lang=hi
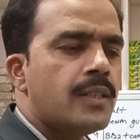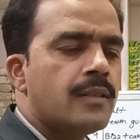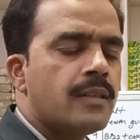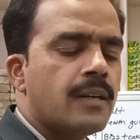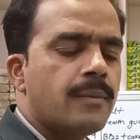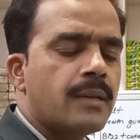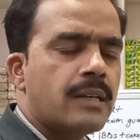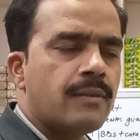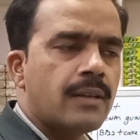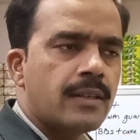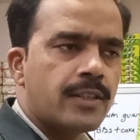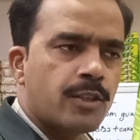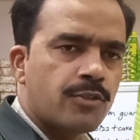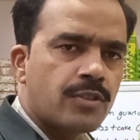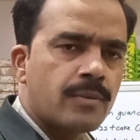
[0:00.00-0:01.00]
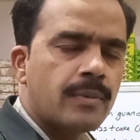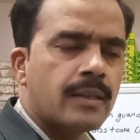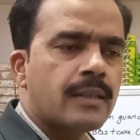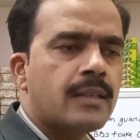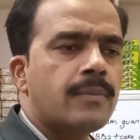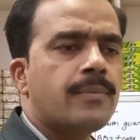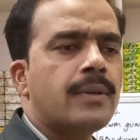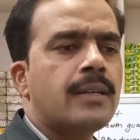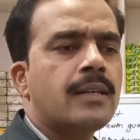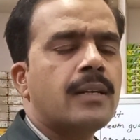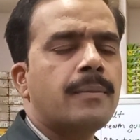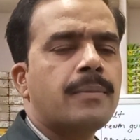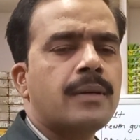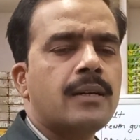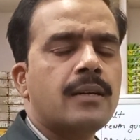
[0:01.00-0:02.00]
डाबर आंवला डेढ़ सौ एम करीब पड़ेगा
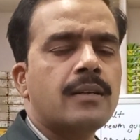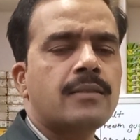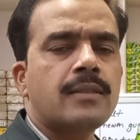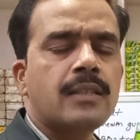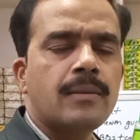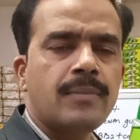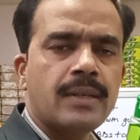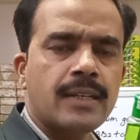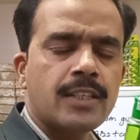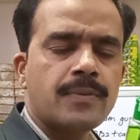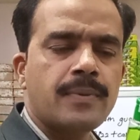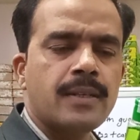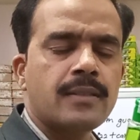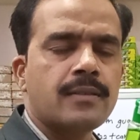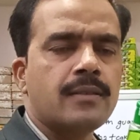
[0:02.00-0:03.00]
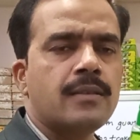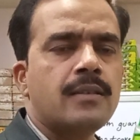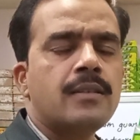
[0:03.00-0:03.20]
आपका अस्सी नब्बे के आसपास